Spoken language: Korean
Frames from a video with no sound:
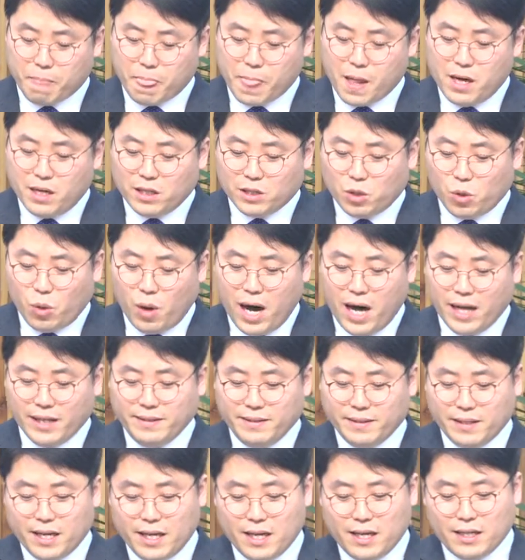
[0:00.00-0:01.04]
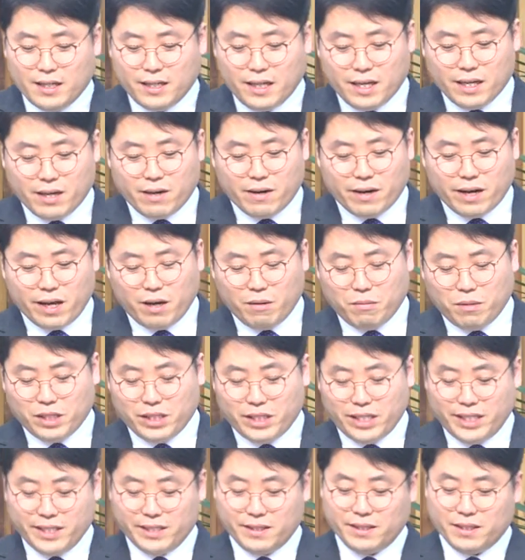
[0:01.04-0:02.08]
또한 링컨의
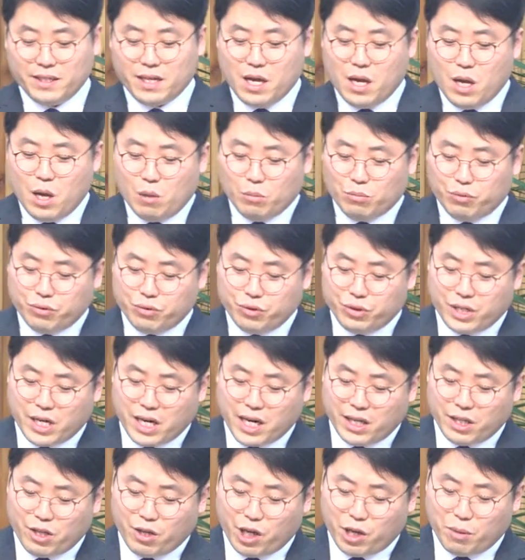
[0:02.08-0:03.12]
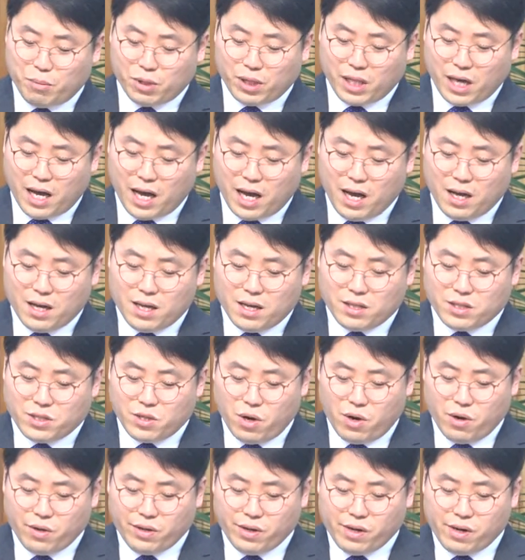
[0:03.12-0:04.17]
어머니는 부자가 되기보다
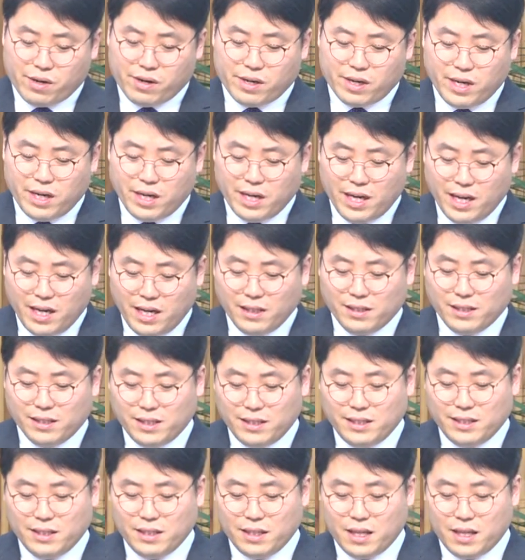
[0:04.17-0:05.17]
성경을 읽는